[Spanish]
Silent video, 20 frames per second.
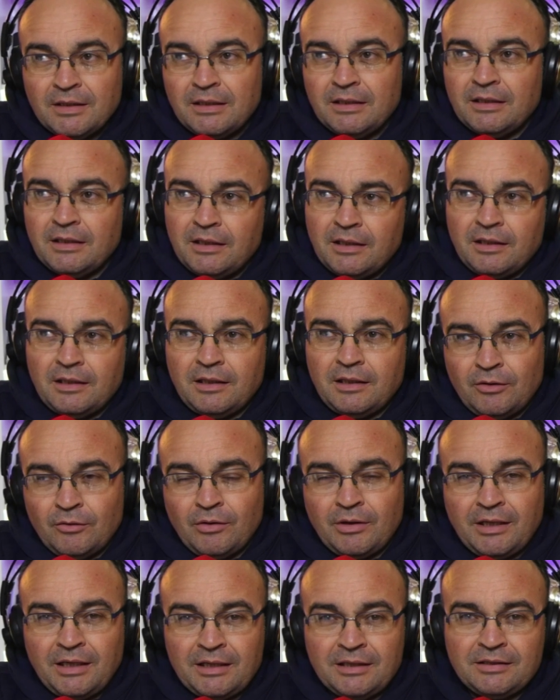en
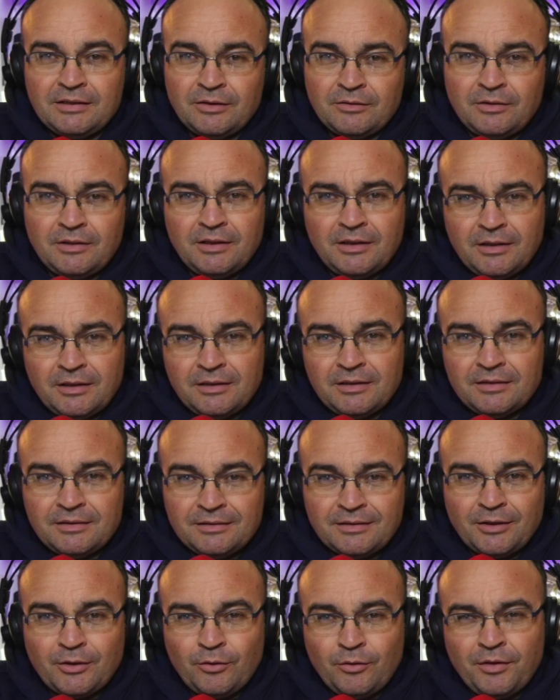ocasiones
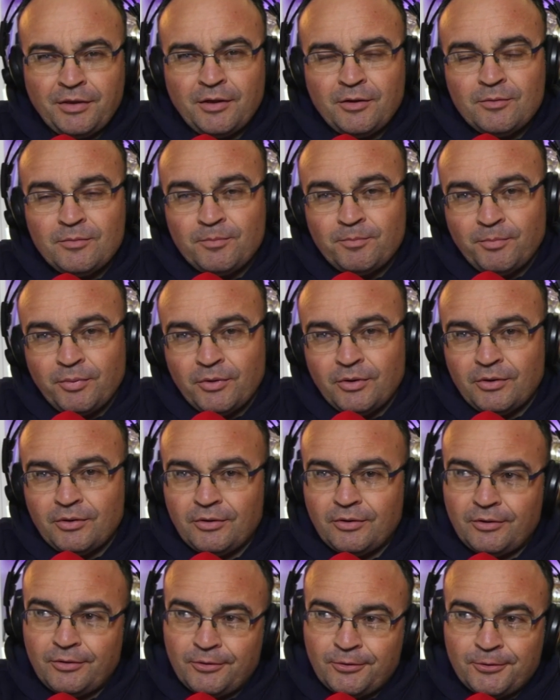roza un
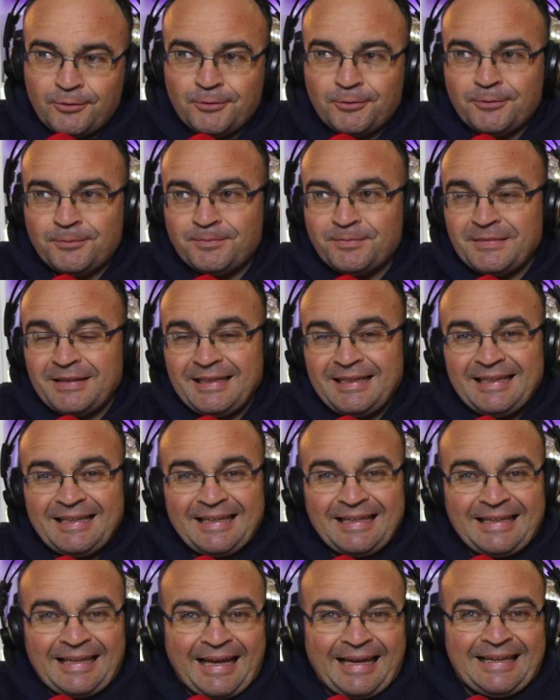poco
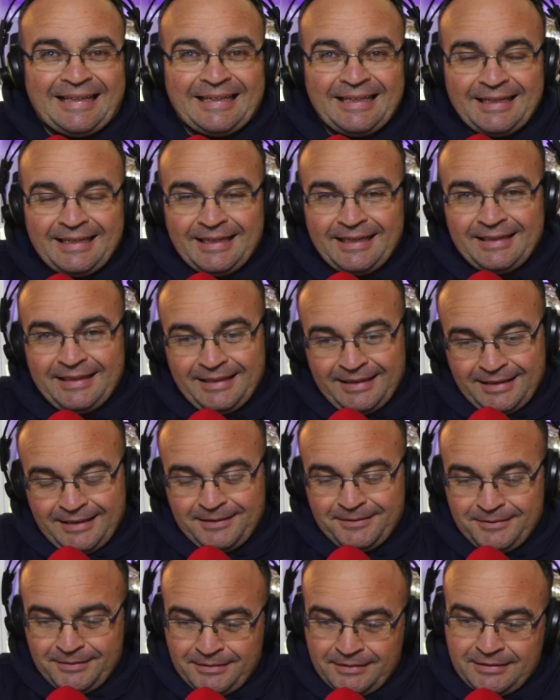la ilegalidad.
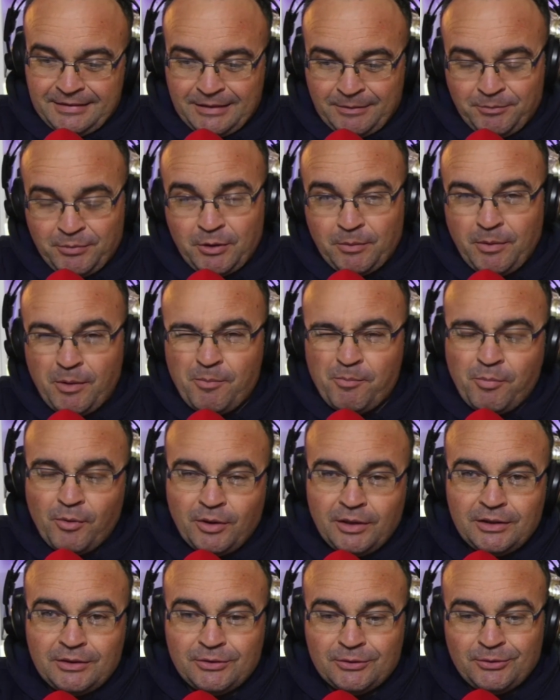¿eh? Siempre va un
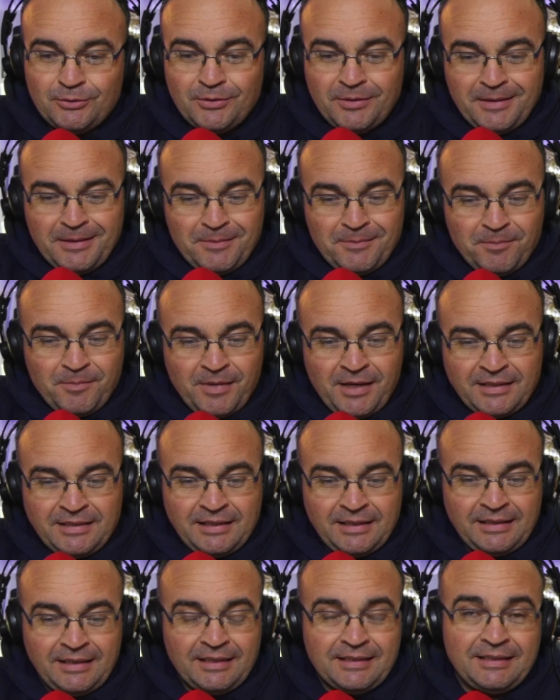poquito más
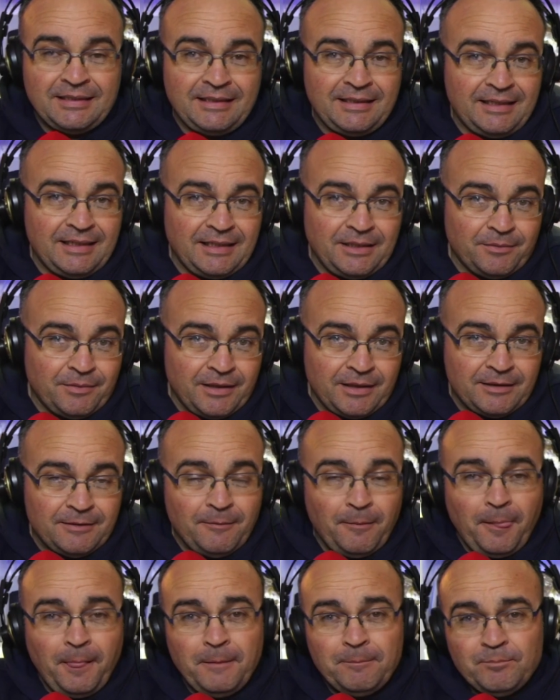allá, se quiere llevar
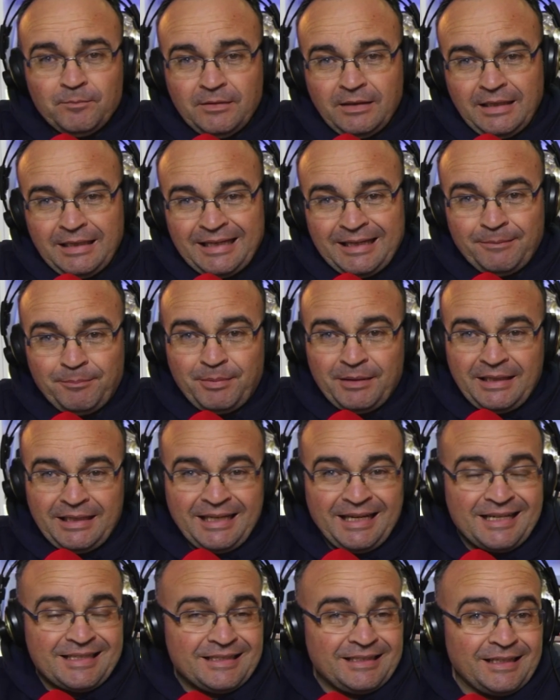la pelea
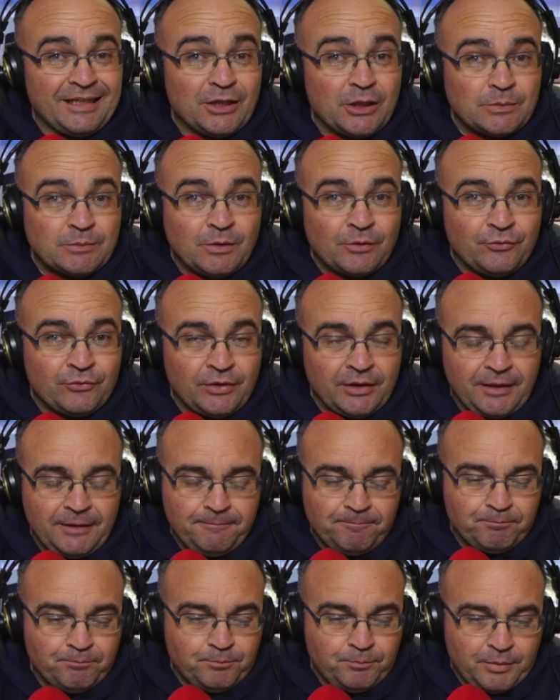sea como fuere,
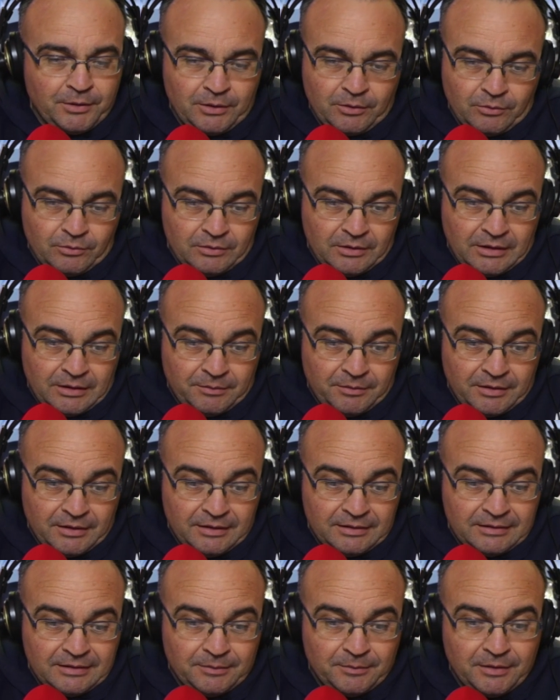pero
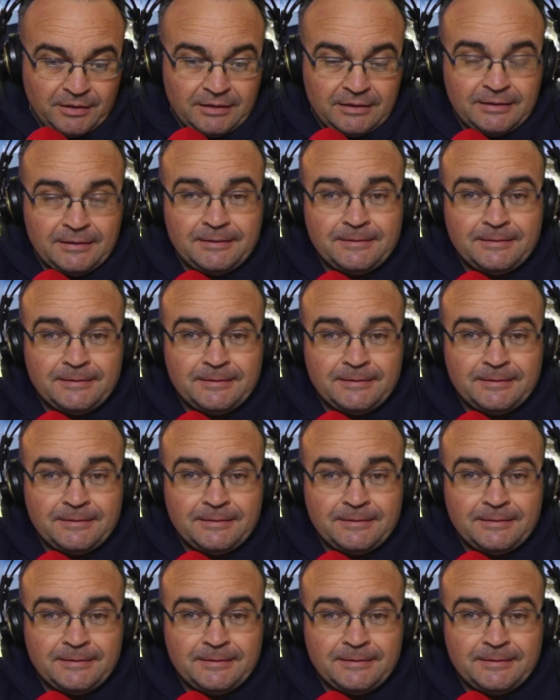evidentemente